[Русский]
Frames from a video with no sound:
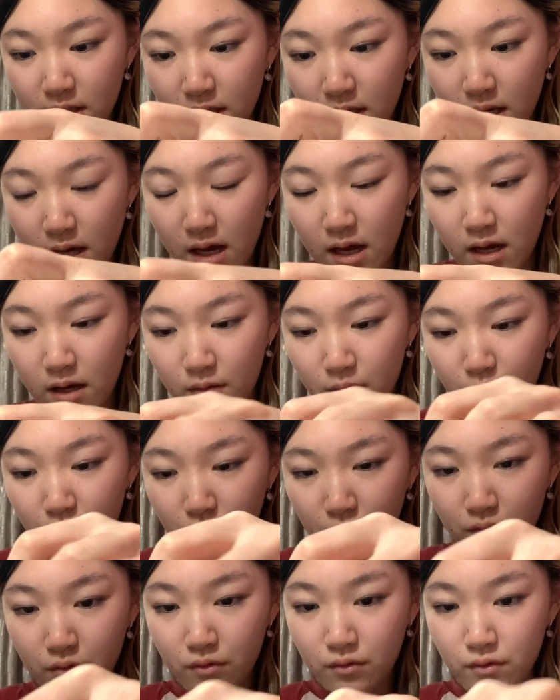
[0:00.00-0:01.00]
я
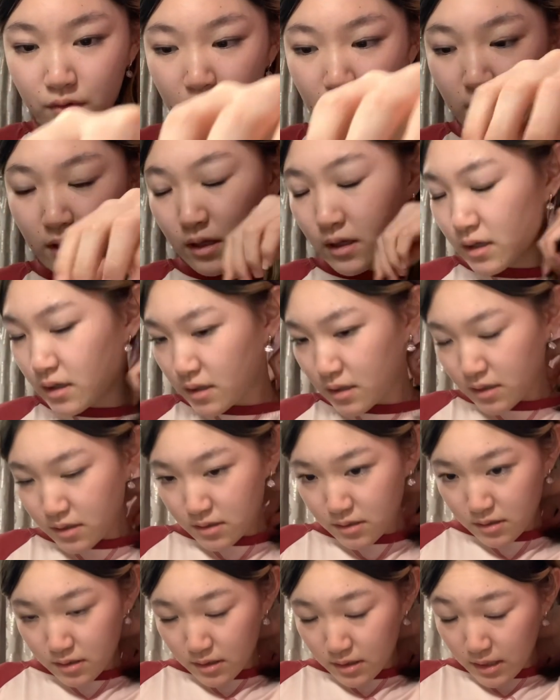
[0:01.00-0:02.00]
буду
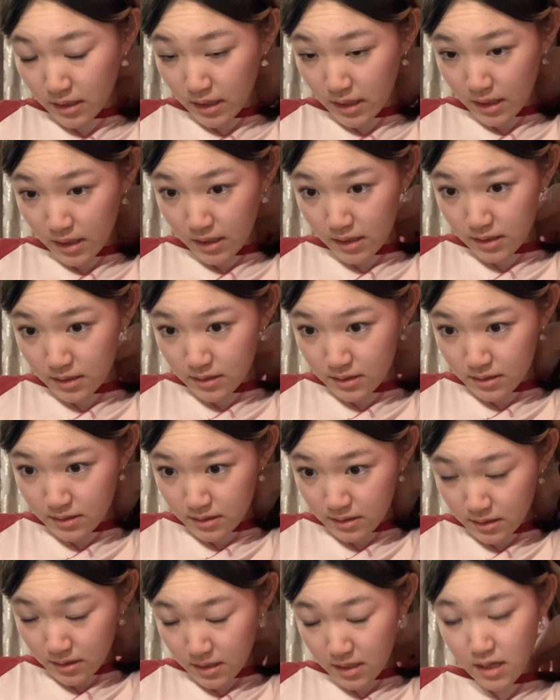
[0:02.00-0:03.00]
их
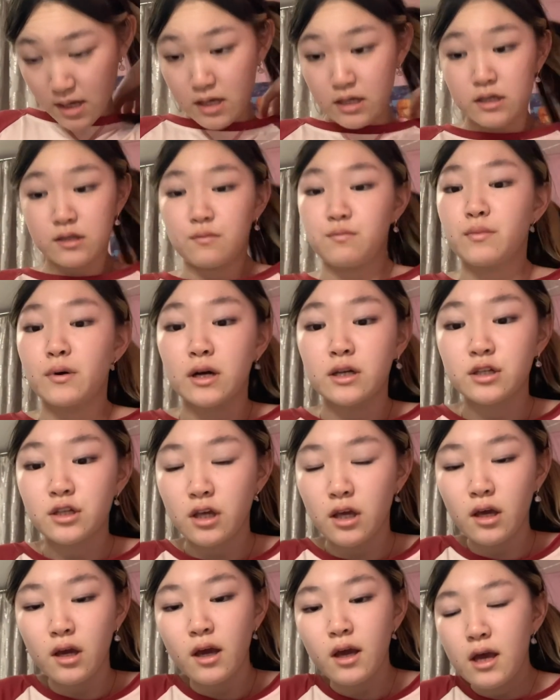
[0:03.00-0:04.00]
клеить на
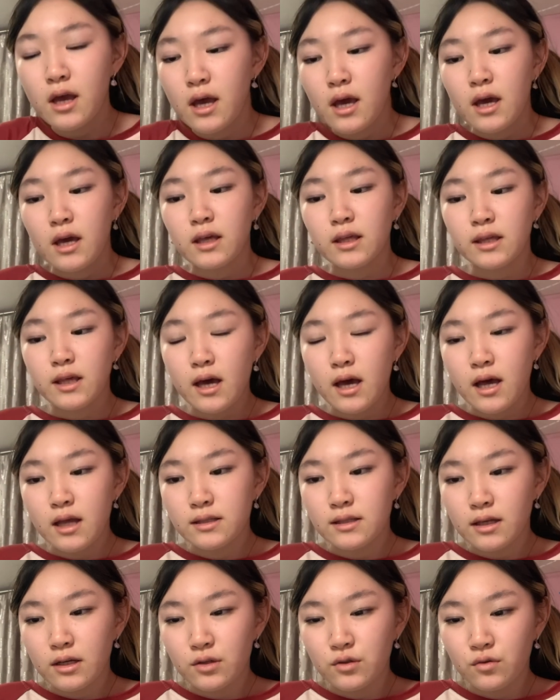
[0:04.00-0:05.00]
шпажки. Я
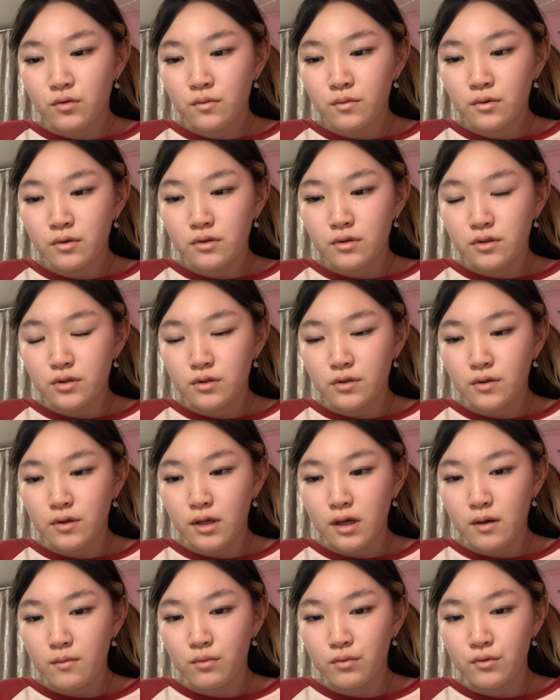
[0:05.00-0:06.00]
так думаю, то, что
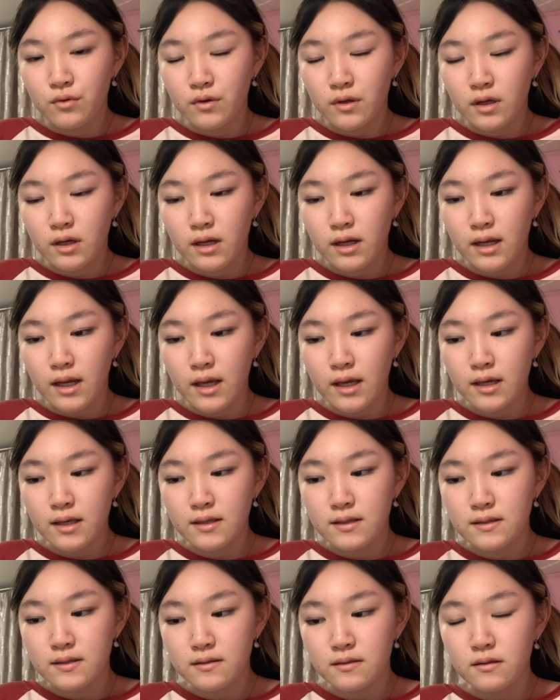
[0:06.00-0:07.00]
я буду их
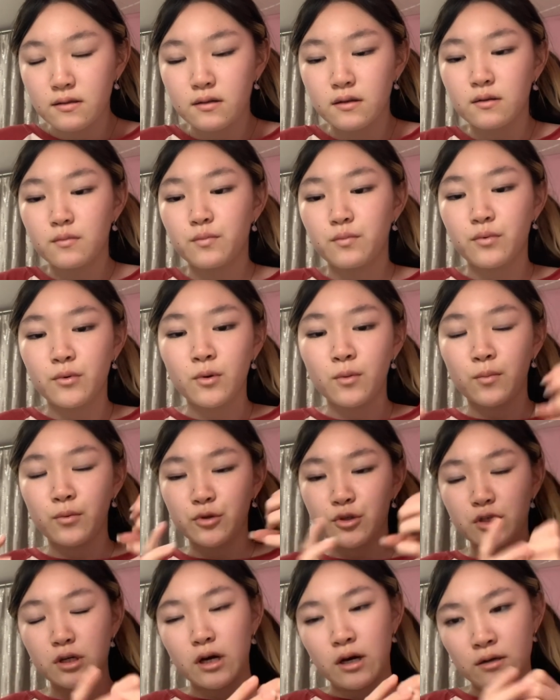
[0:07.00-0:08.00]
клеить э, по
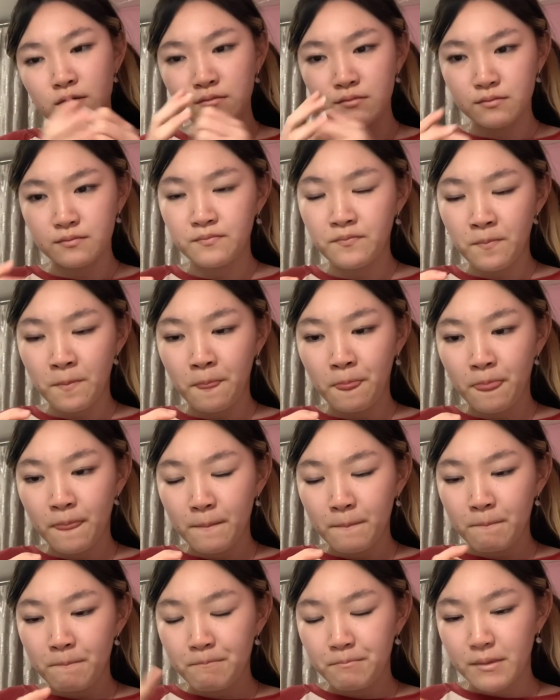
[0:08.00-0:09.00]
пучкам.
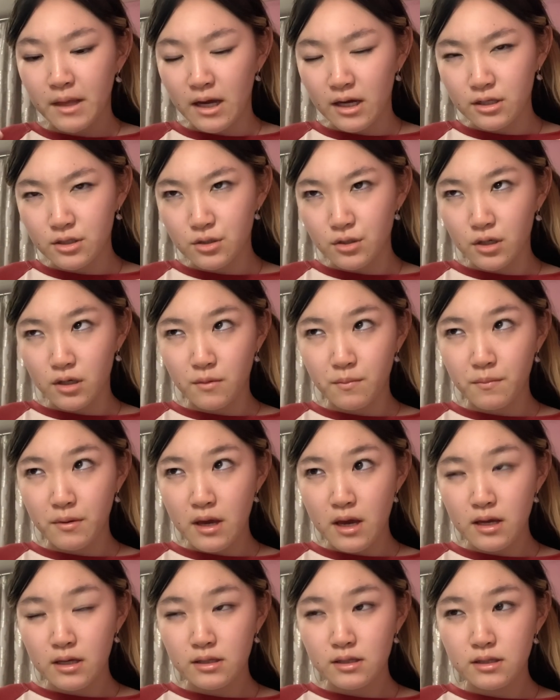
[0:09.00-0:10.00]
Так,
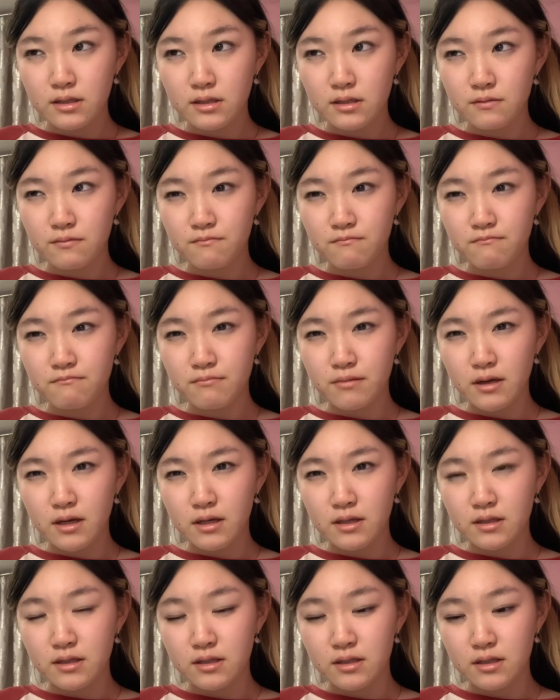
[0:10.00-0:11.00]
45,
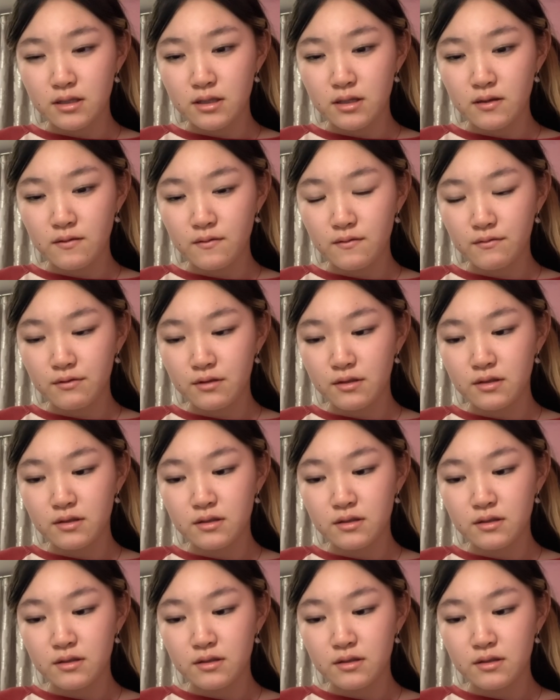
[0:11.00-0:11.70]
5, 9.